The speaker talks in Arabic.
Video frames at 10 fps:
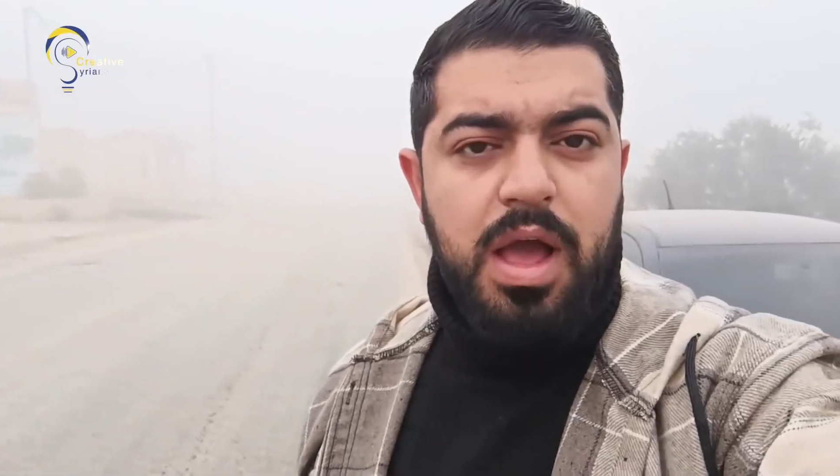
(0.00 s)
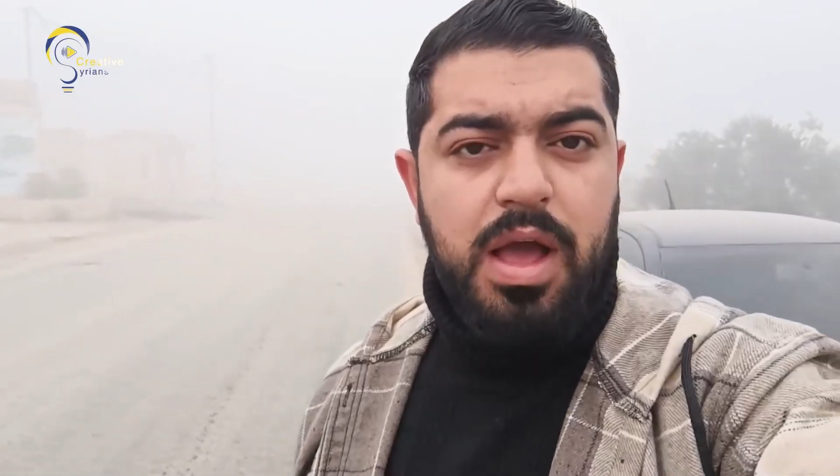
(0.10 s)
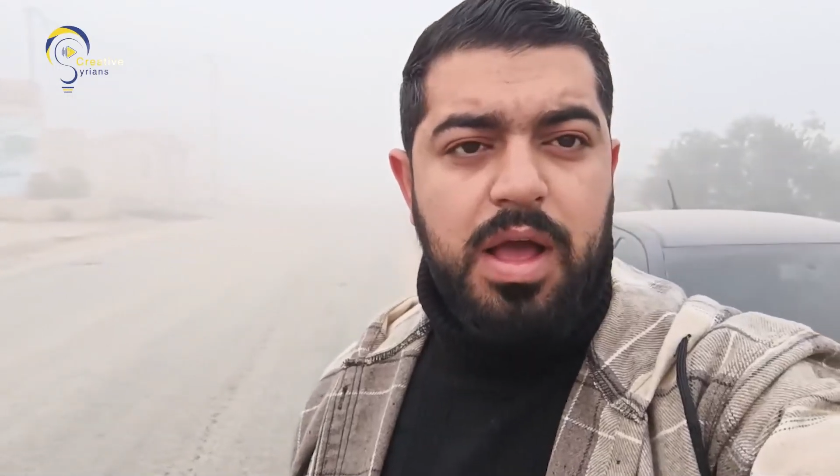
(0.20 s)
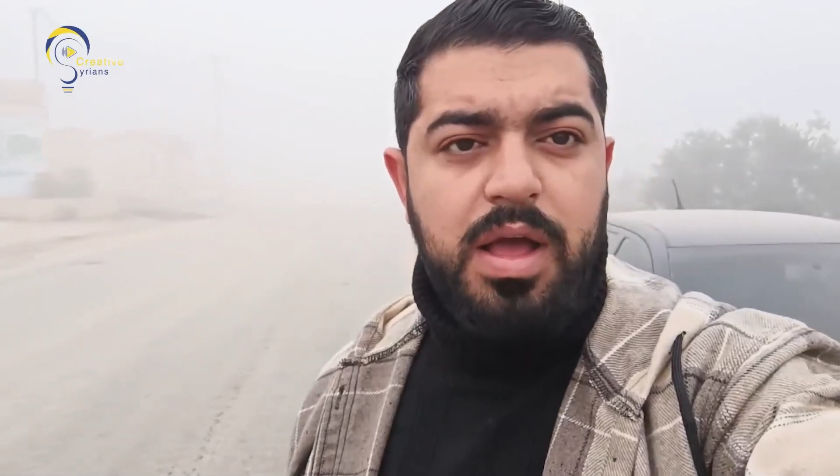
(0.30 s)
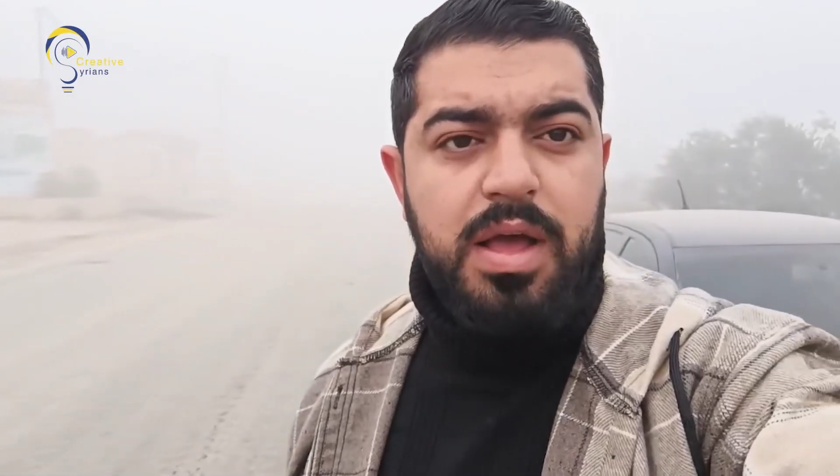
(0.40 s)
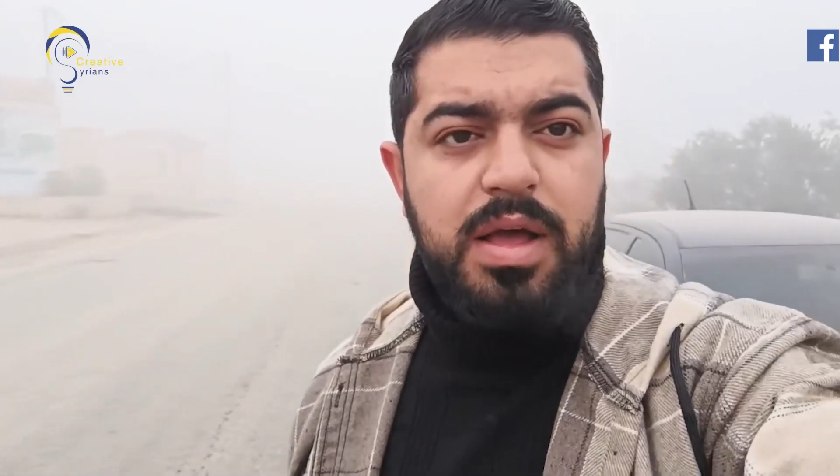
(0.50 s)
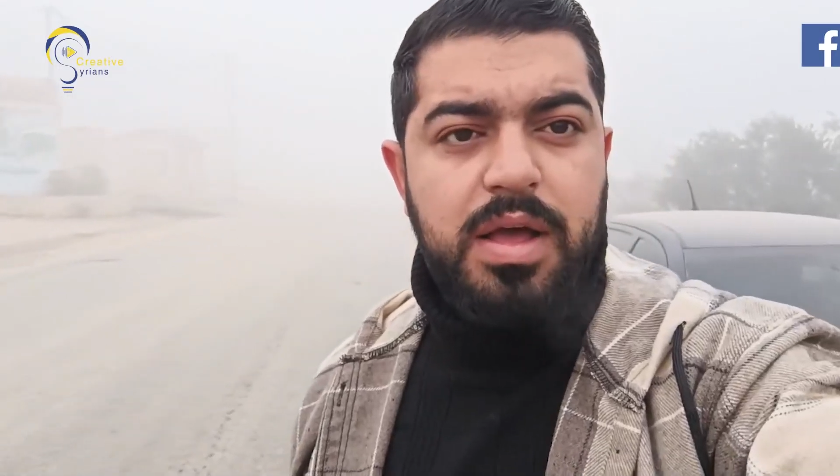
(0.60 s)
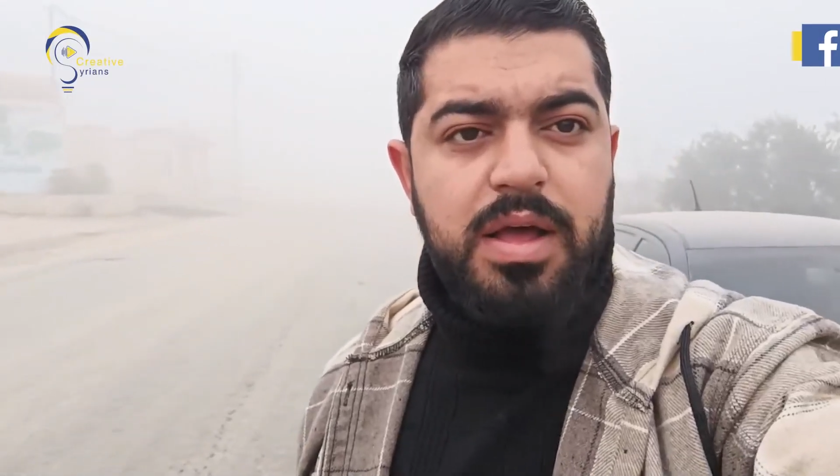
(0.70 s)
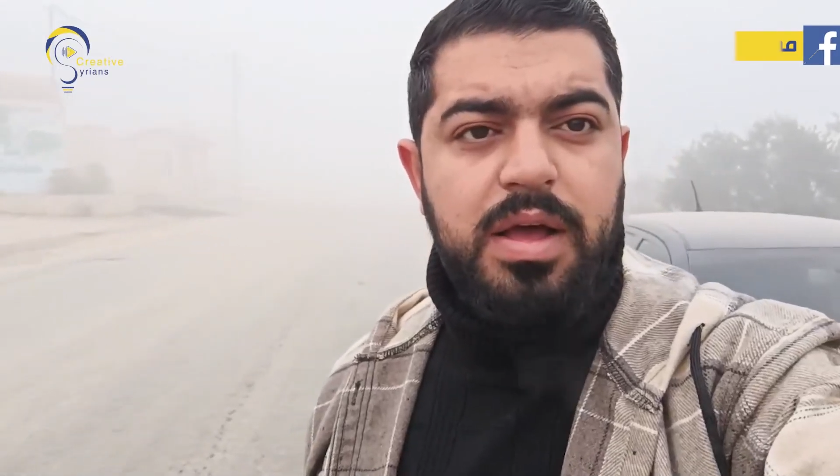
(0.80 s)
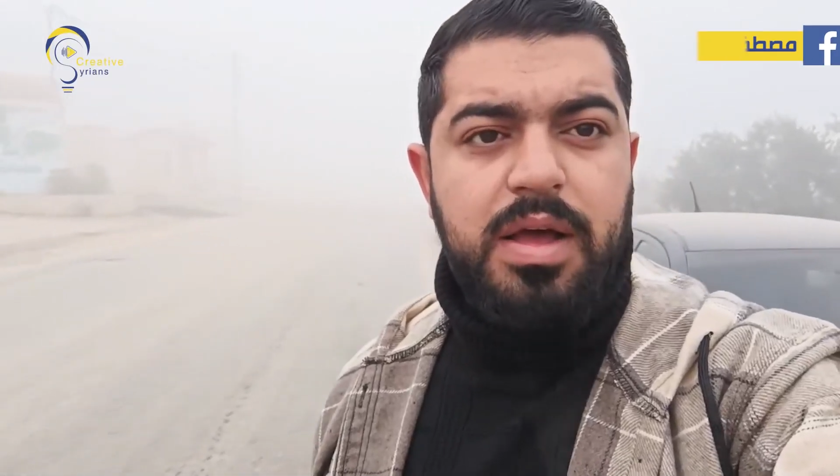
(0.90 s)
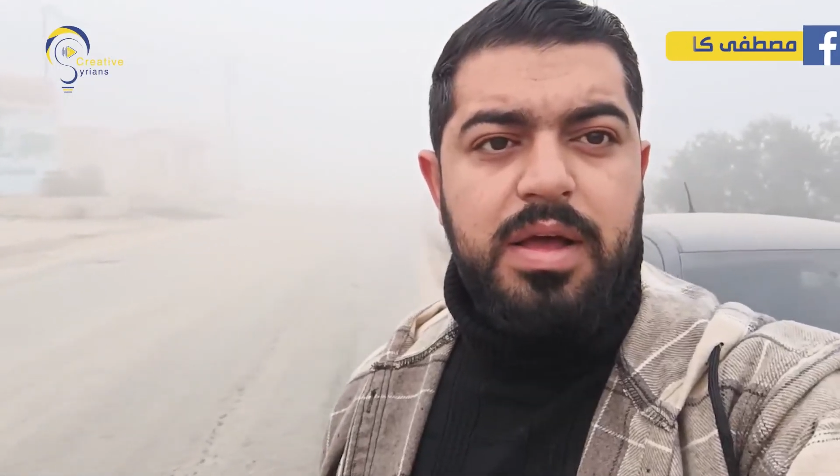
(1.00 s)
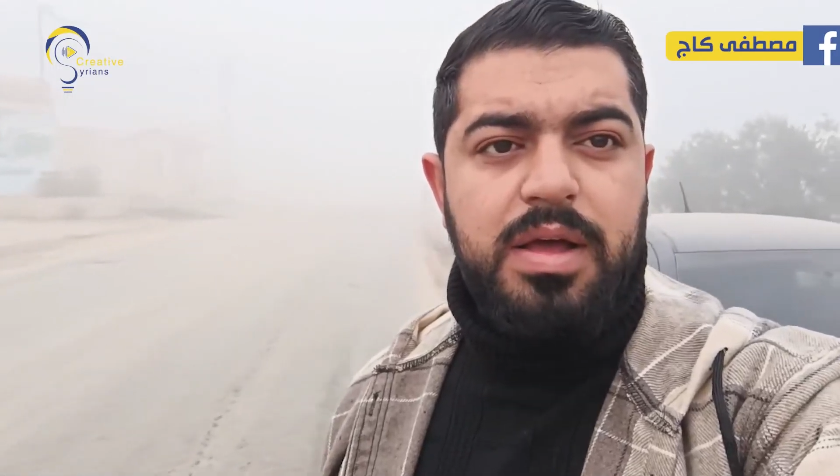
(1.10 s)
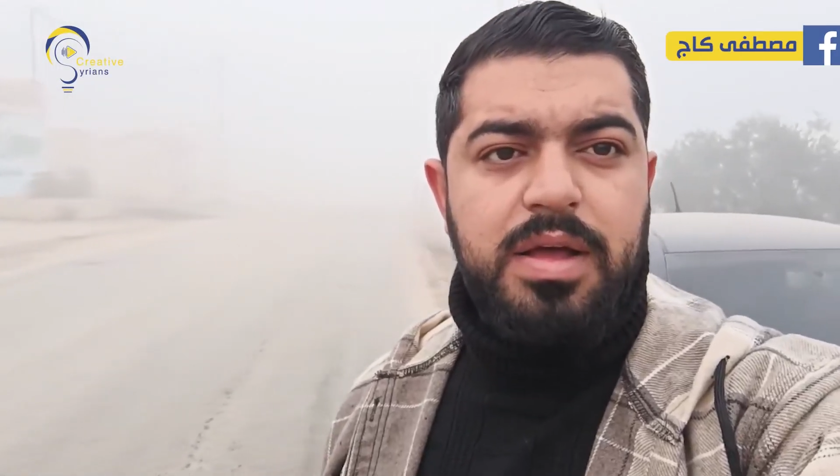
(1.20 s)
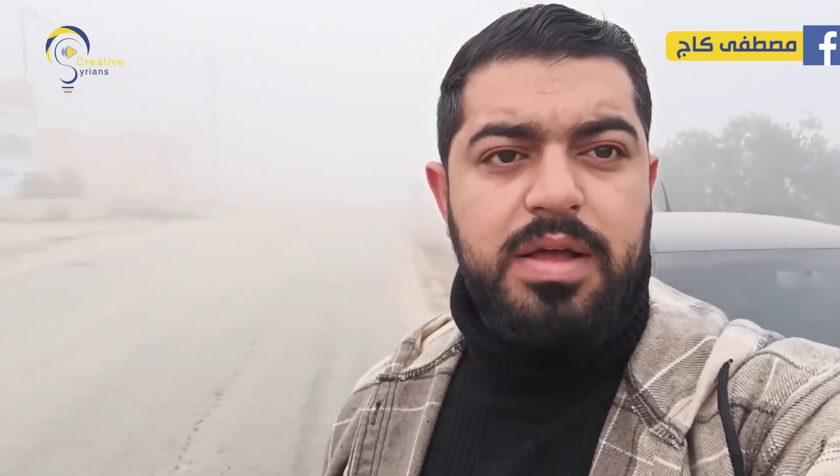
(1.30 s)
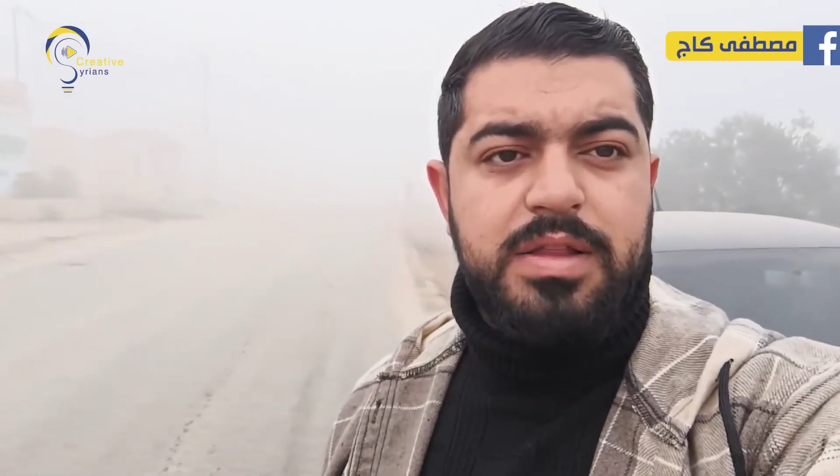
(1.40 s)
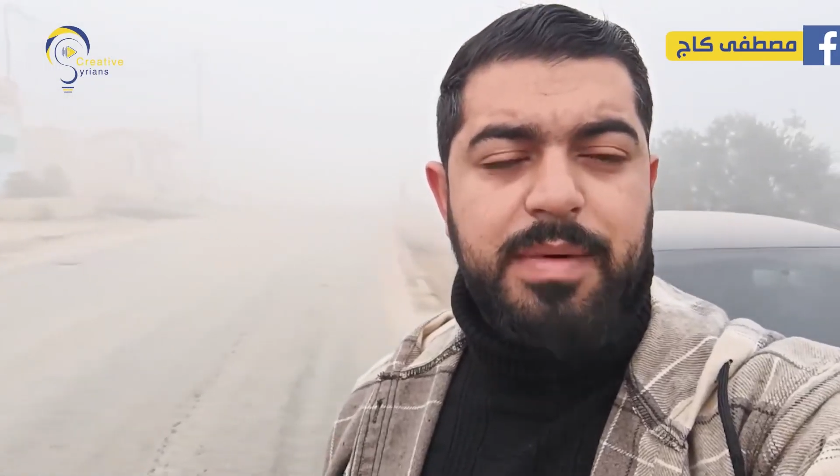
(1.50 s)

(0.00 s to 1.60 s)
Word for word: آه،